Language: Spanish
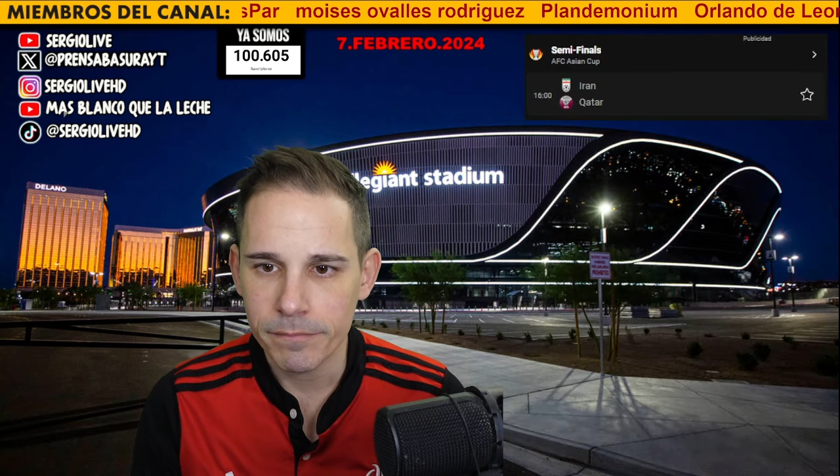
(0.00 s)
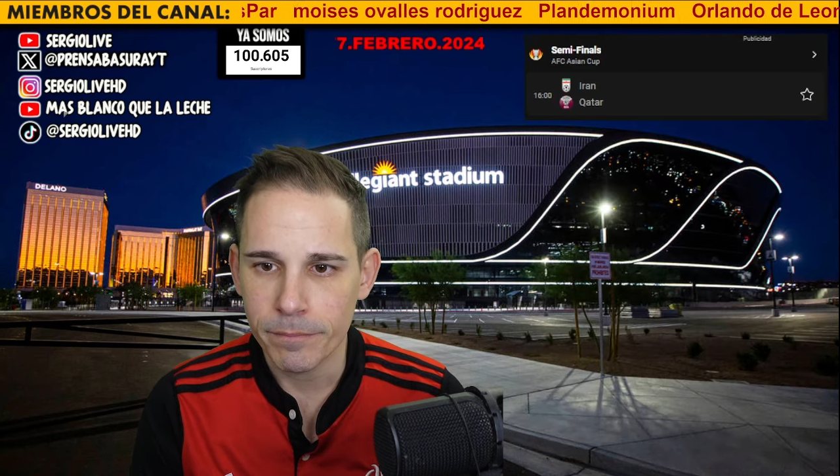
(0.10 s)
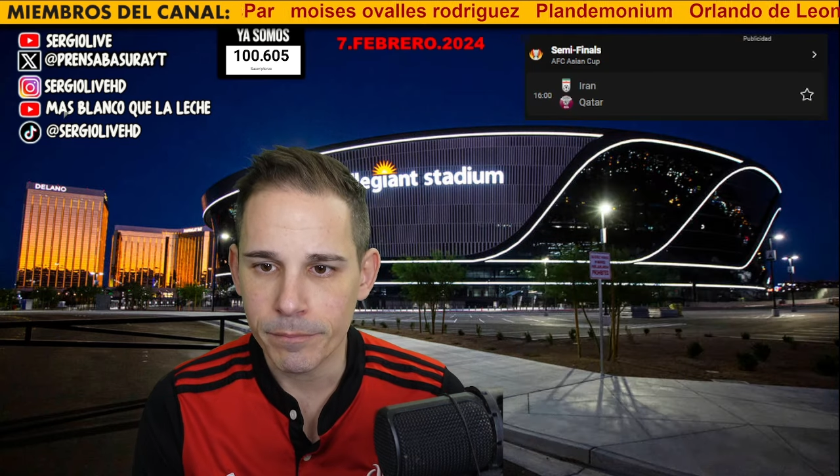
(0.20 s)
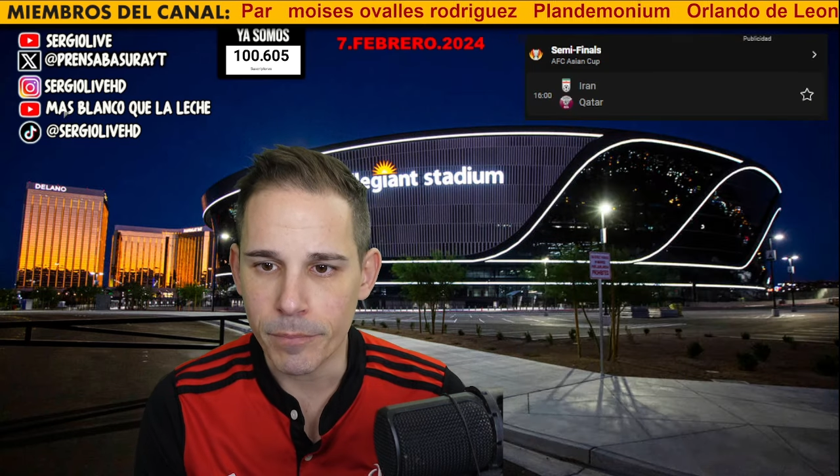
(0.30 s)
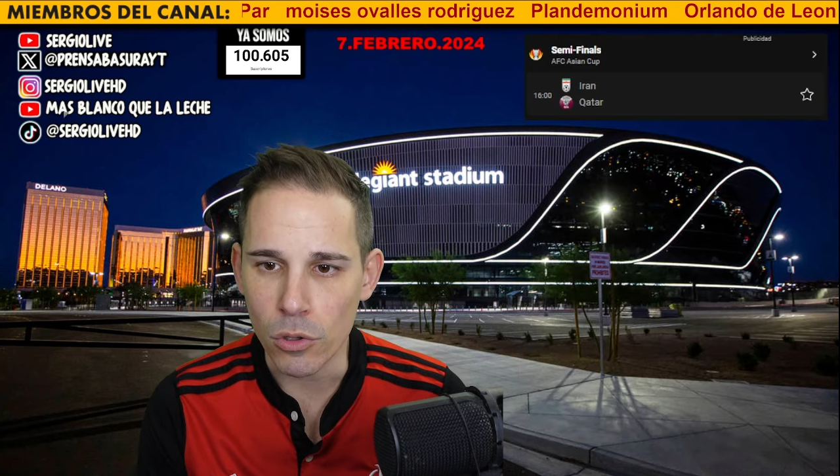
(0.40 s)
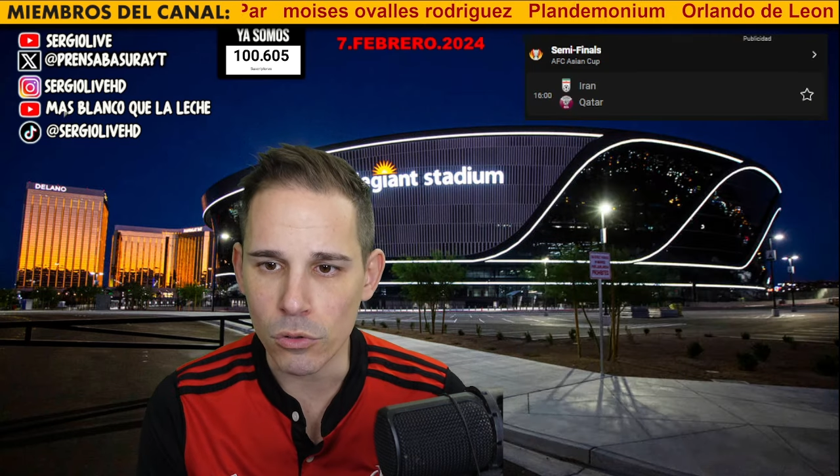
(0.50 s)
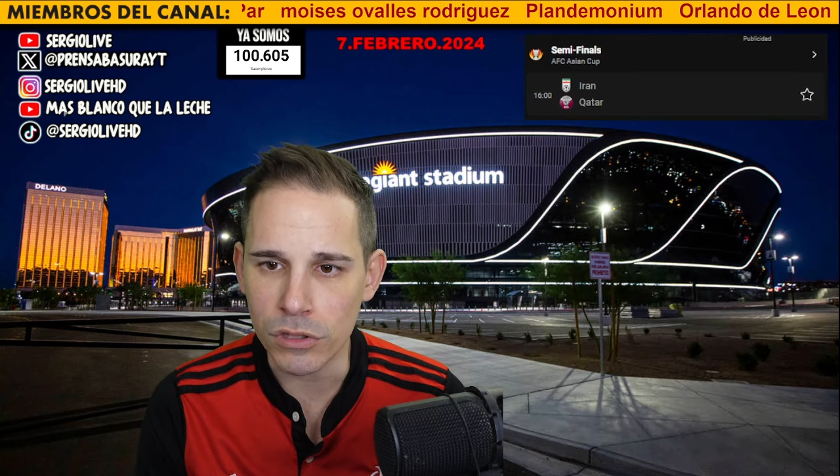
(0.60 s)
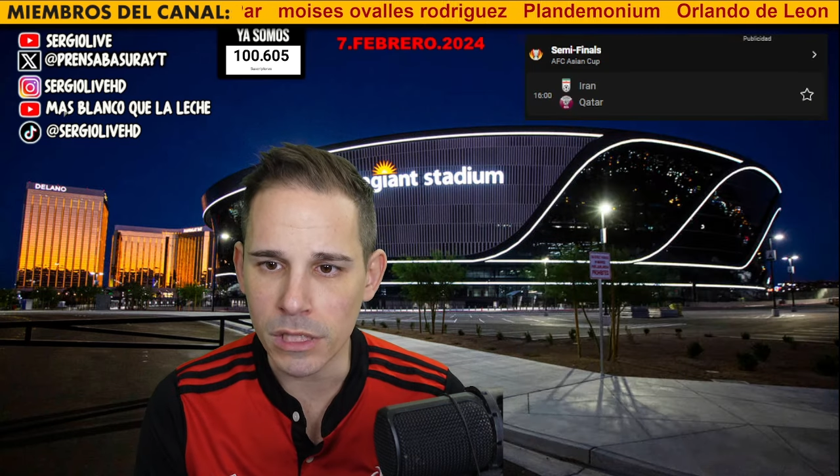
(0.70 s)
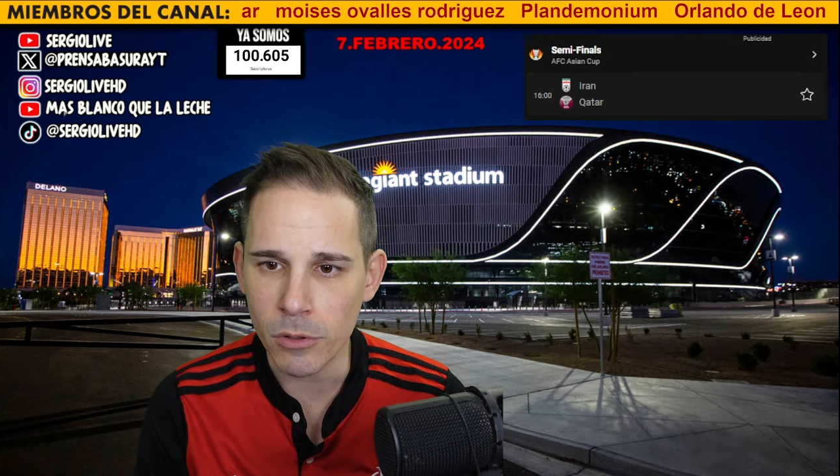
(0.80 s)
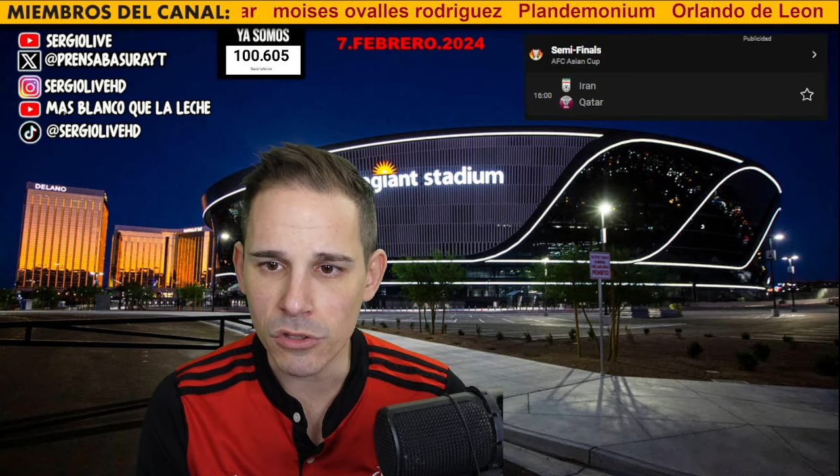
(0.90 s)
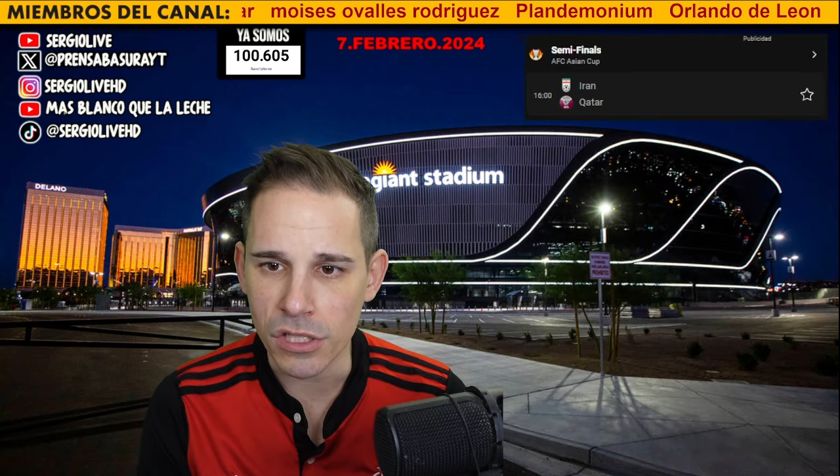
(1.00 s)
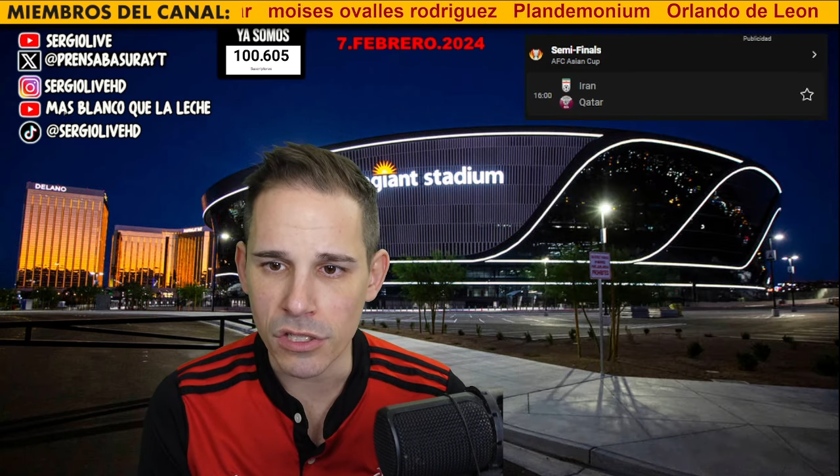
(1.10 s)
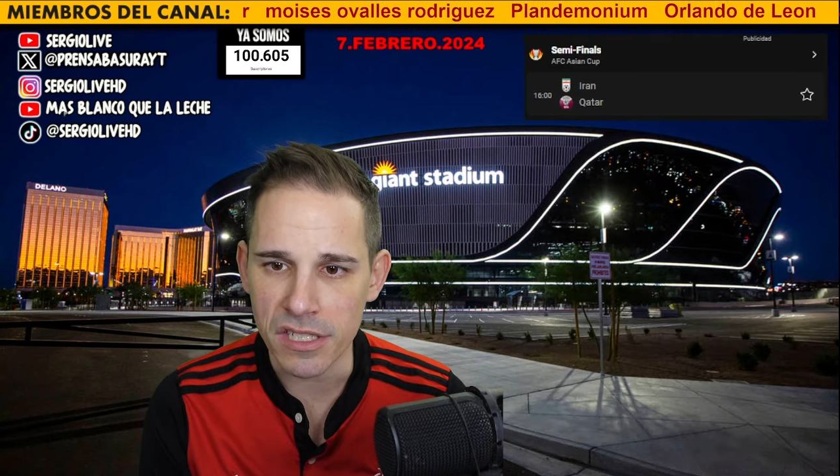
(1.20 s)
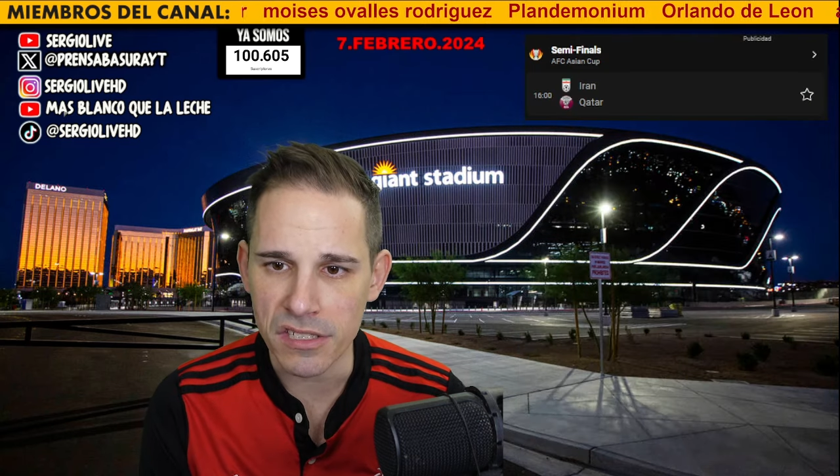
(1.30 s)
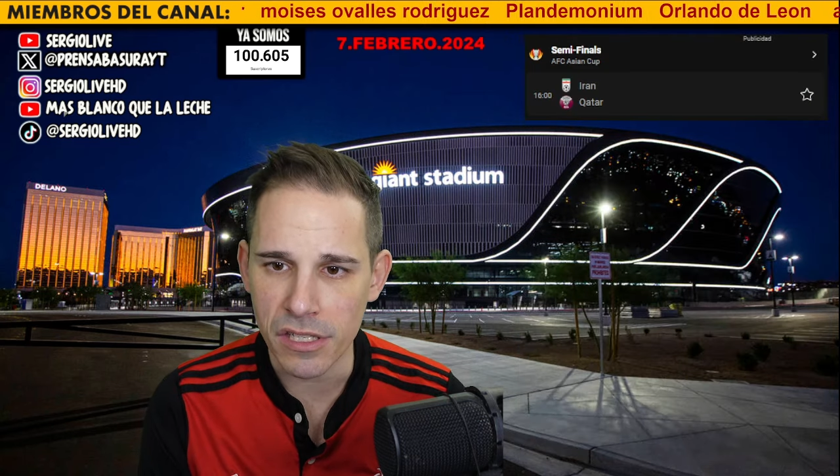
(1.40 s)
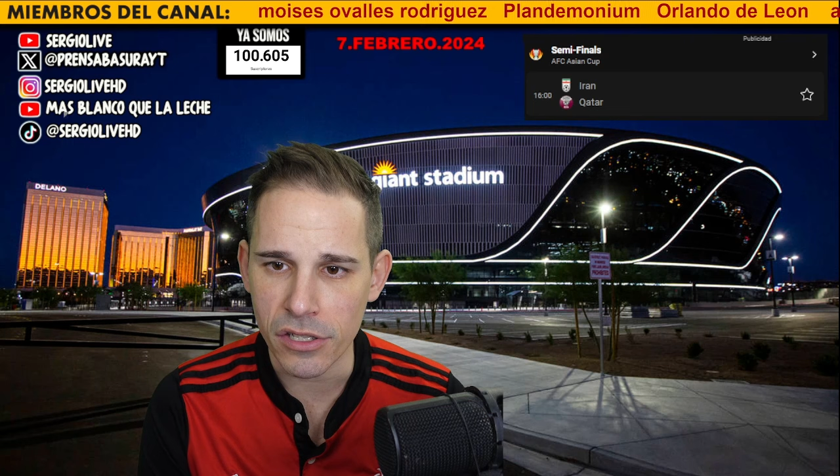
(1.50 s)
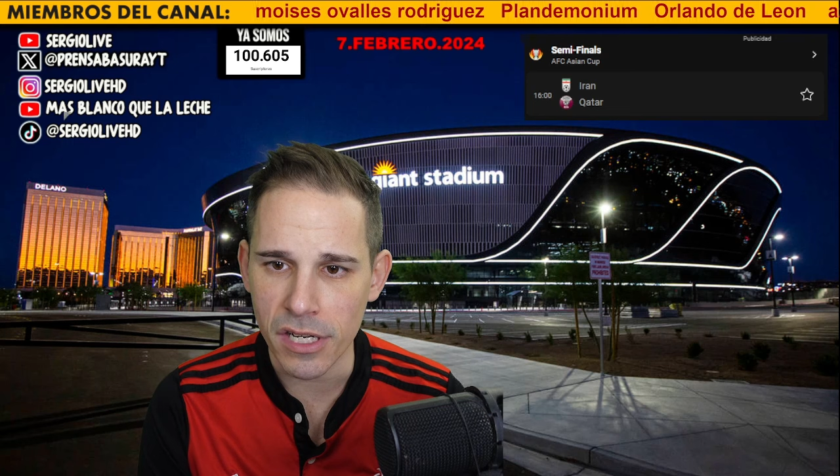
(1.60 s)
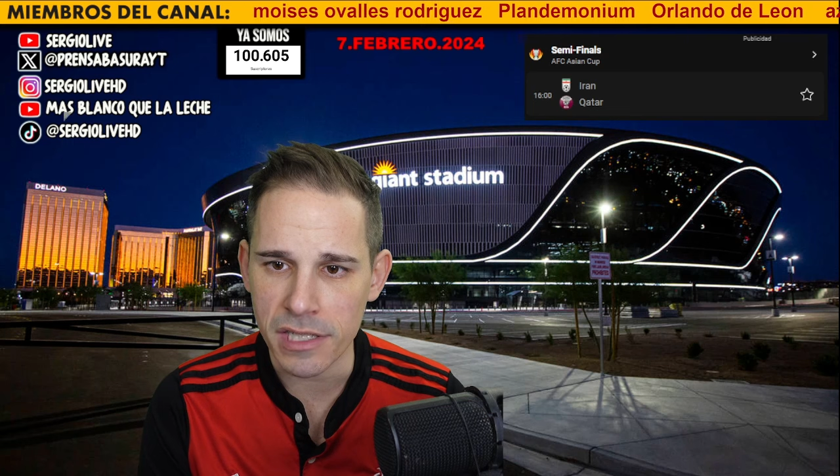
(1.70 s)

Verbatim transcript: Por último, señoras y señores,